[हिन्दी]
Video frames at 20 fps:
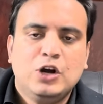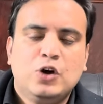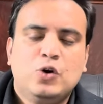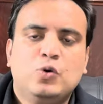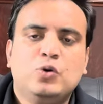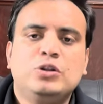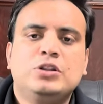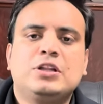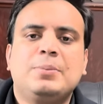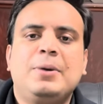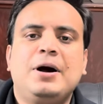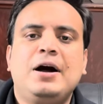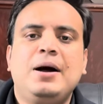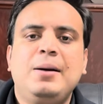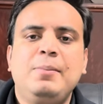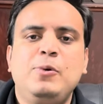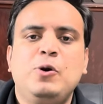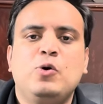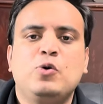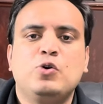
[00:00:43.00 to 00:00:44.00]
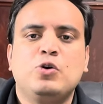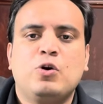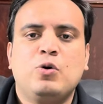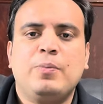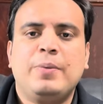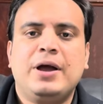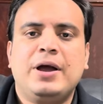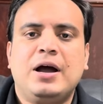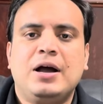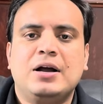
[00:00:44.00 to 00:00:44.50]
उन तमाम लोगों को
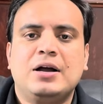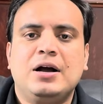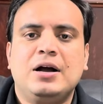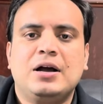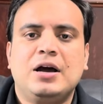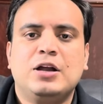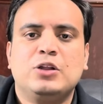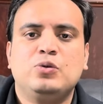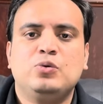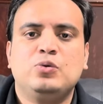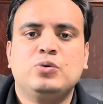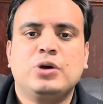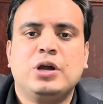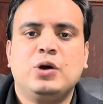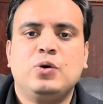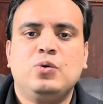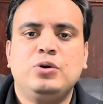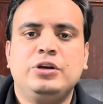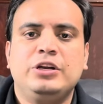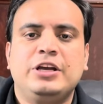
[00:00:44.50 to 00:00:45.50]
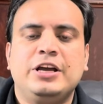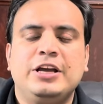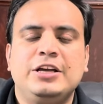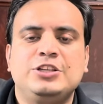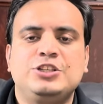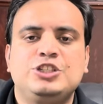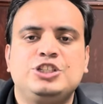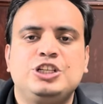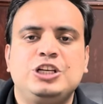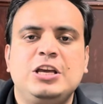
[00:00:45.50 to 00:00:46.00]
मैं आगाह कर दूं कि उनके
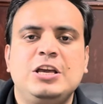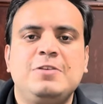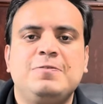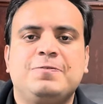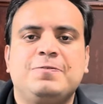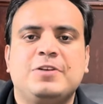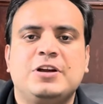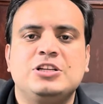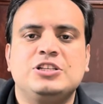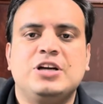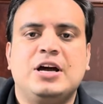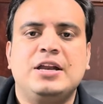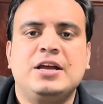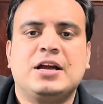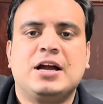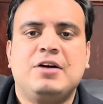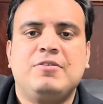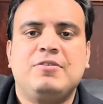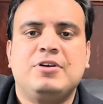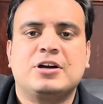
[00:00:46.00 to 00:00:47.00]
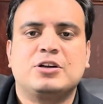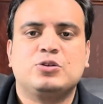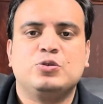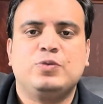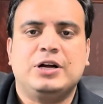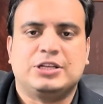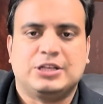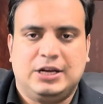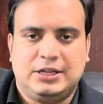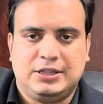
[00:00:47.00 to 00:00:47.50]
चीफ के जाने का वक्त
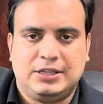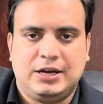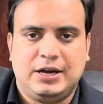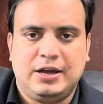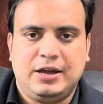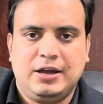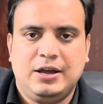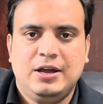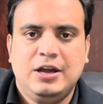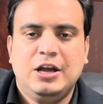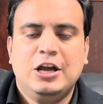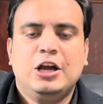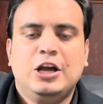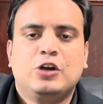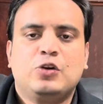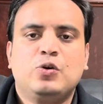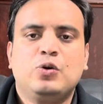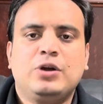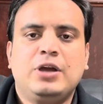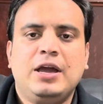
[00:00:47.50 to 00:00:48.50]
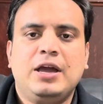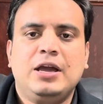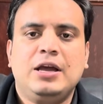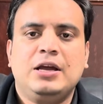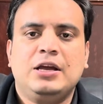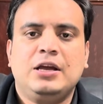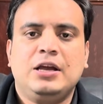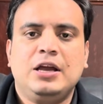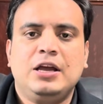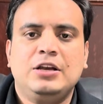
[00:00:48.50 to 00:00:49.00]
हुआ चाहता है क्योंकि
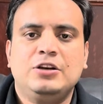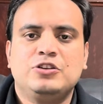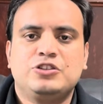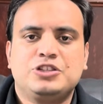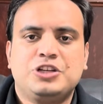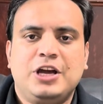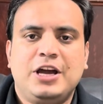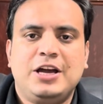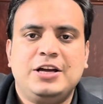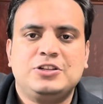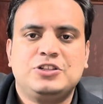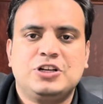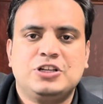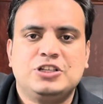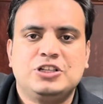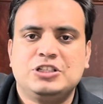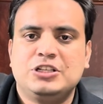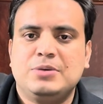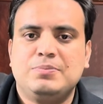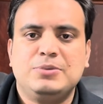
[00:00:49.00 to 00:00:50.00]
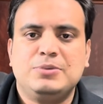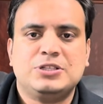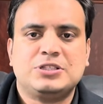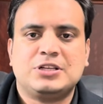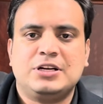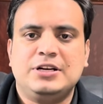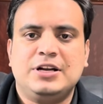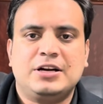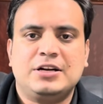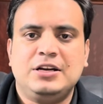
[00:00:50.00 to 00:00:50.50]
इन छह जजेस ने
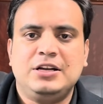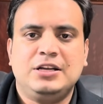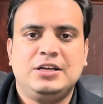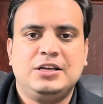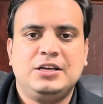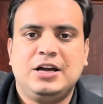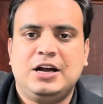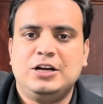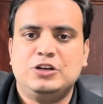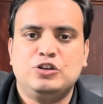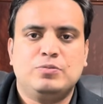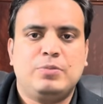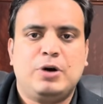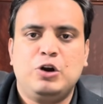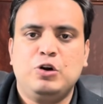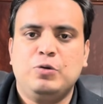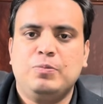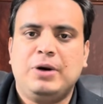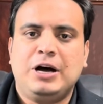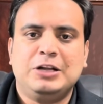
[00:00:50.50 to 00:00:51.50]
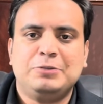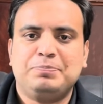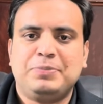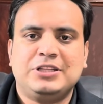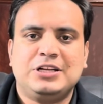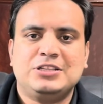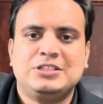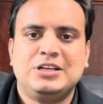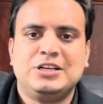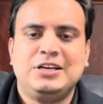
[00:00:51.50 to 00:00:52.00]
मिसकंडक्ट नहीं किया जो मालूम
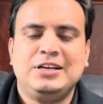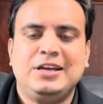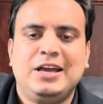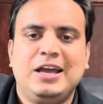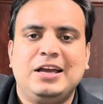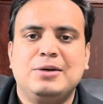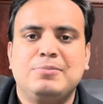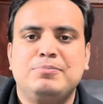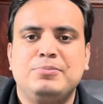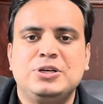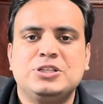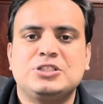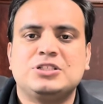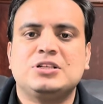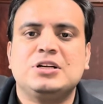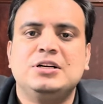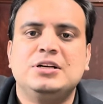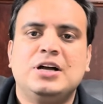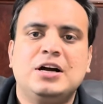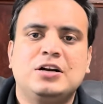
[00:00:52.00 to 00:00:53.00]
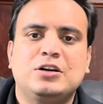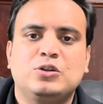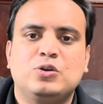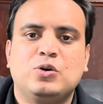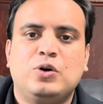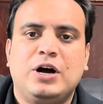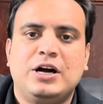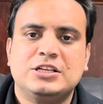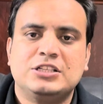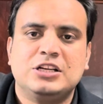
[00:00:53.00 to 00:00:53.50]
पता चली है कि मिसकंडक्ट तो
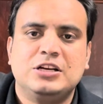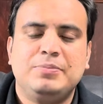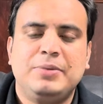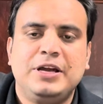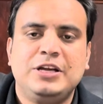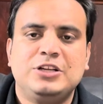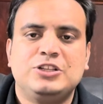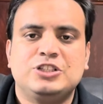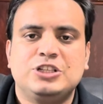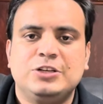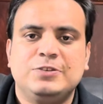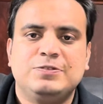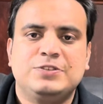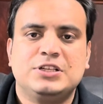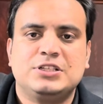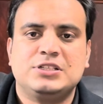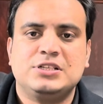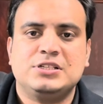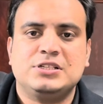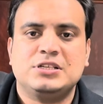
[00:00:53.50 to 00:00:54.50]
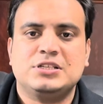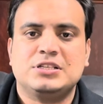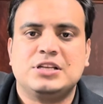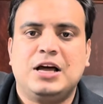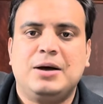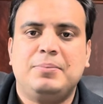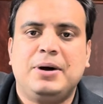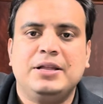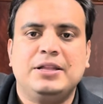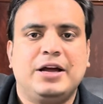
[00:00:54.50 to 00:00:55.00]
असल में चीफ जस्टिस
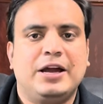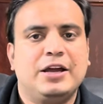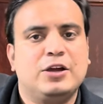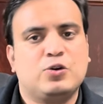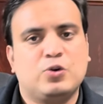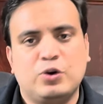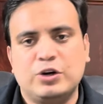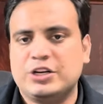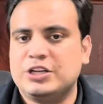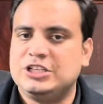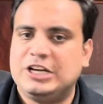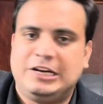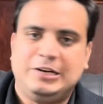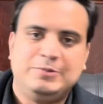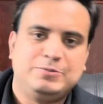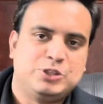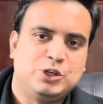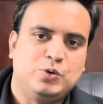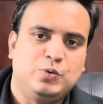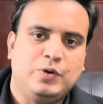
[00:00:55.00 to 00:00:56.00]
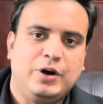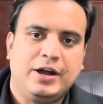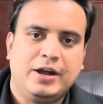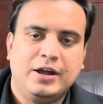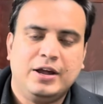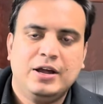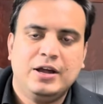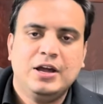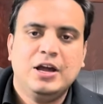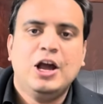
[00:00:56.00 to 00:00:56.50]
इस्लामाबाद हाईकोर्ट की जानब से हुआ है
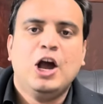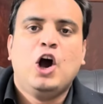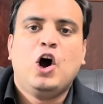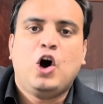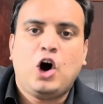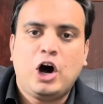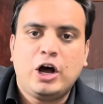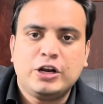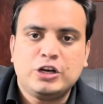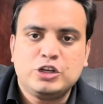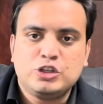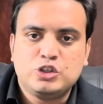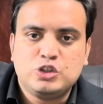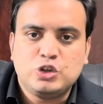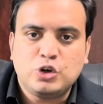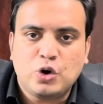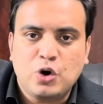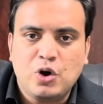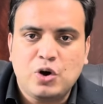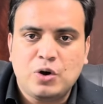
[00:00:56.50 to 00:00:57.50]
और जो